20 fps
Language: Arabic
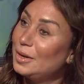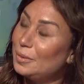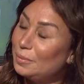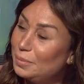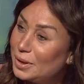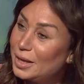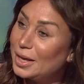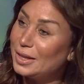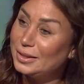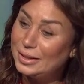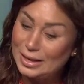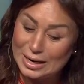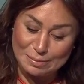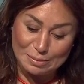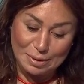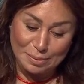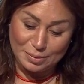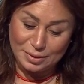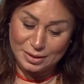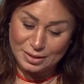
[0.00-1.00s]
بجد
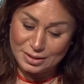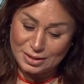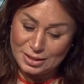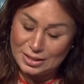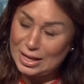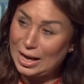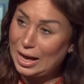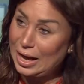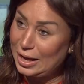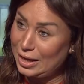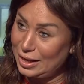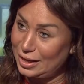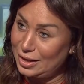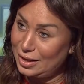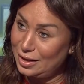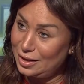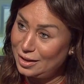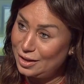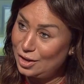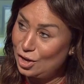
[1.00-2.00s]
لما بتدينا
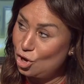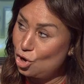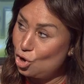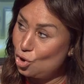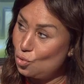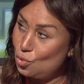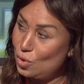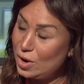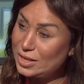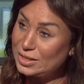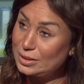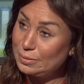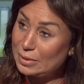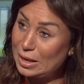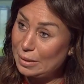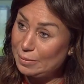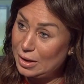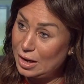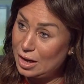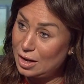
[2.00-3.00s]
حاجه ولازم
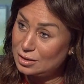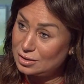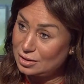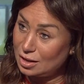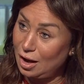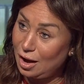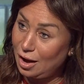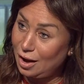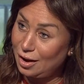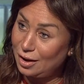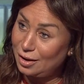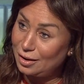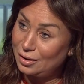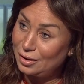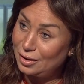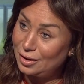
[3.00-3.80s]
نعملها صح